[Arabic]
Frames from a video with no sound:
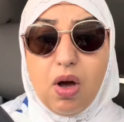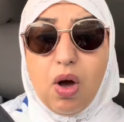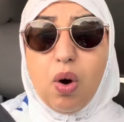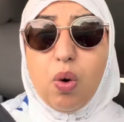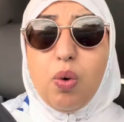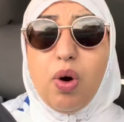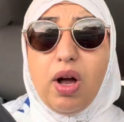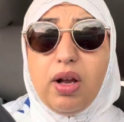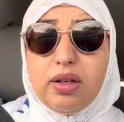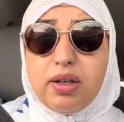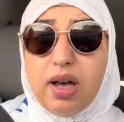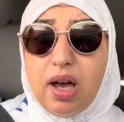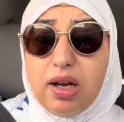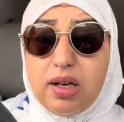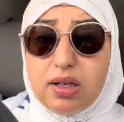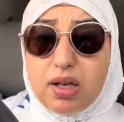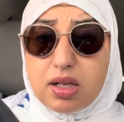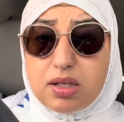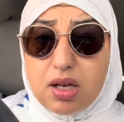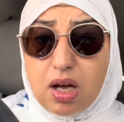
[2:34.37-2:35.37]
واحد
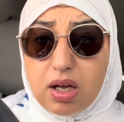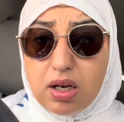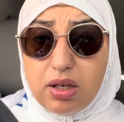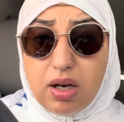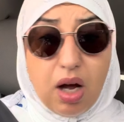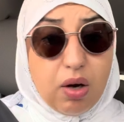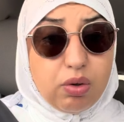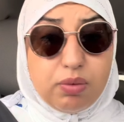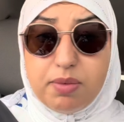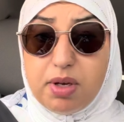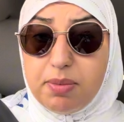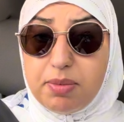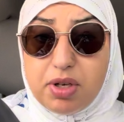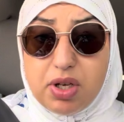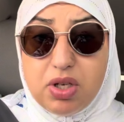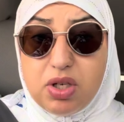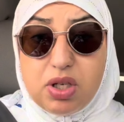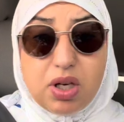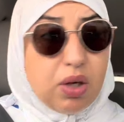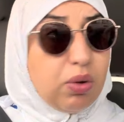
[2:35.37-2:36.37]
الكائنات اخرين عاود ما
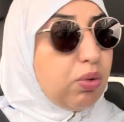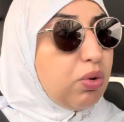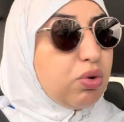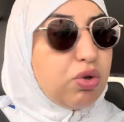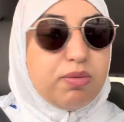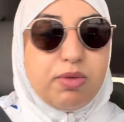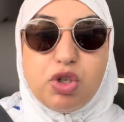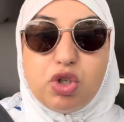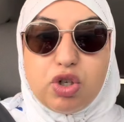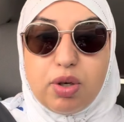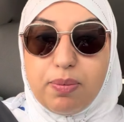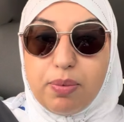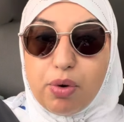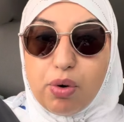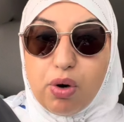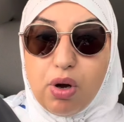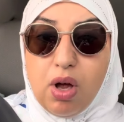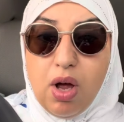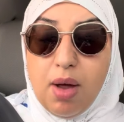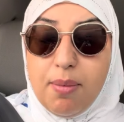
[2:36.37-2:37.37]
يمكنش هادوك خصهم يتشبروا